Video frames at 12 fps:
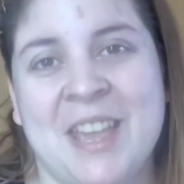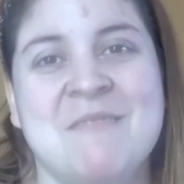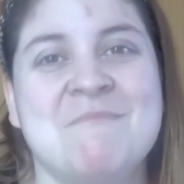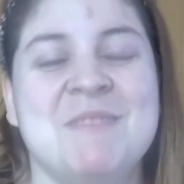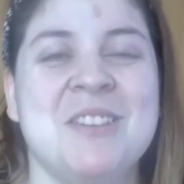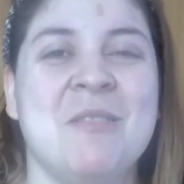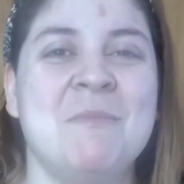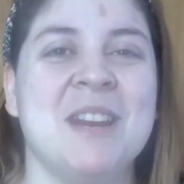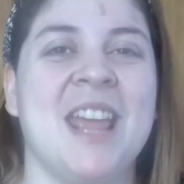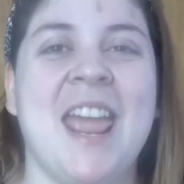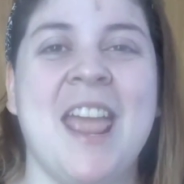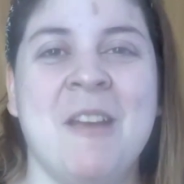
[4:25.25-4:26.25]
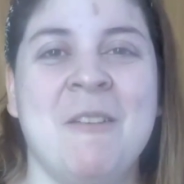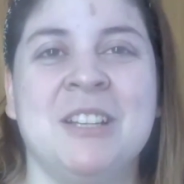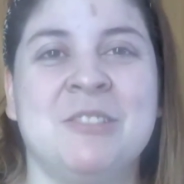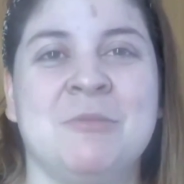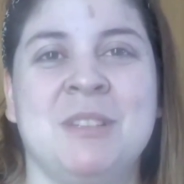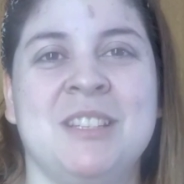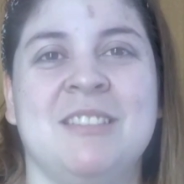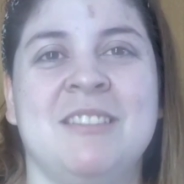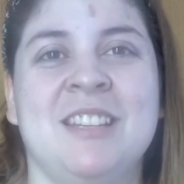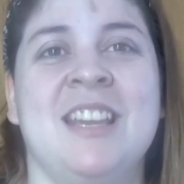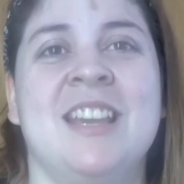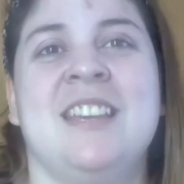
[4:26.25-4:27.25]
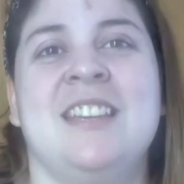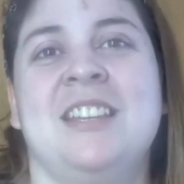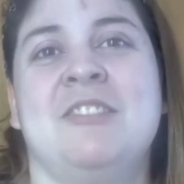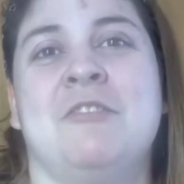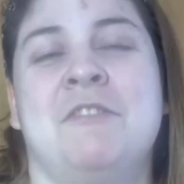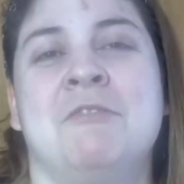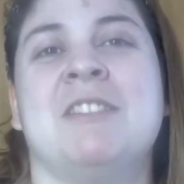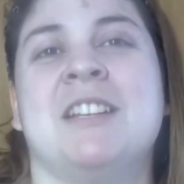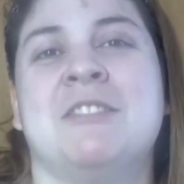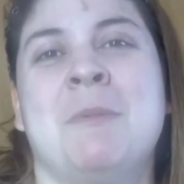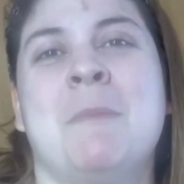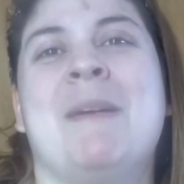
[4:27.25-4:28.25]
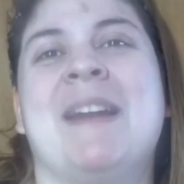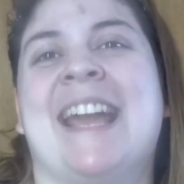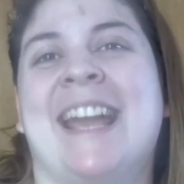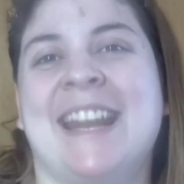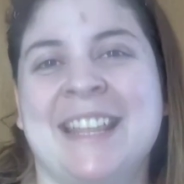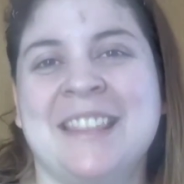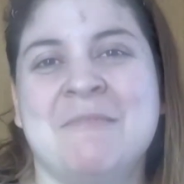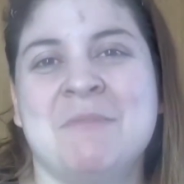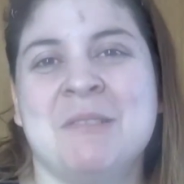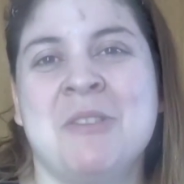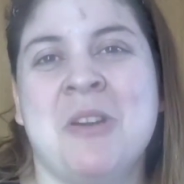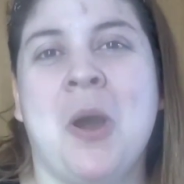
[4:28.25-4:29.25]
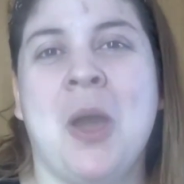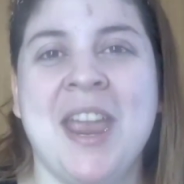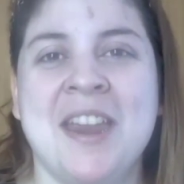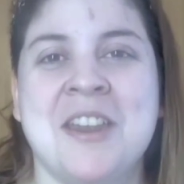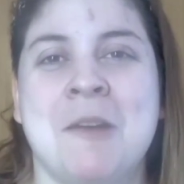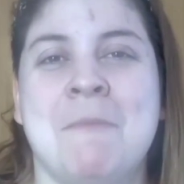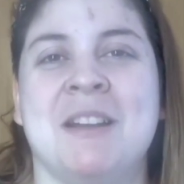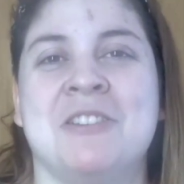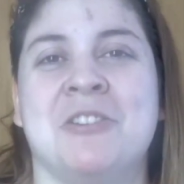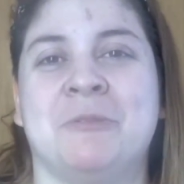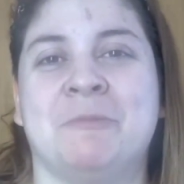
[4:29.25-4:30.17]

Mi nombre es Barchu Mincioni y esto fue un resumen para Grande Premio en Español.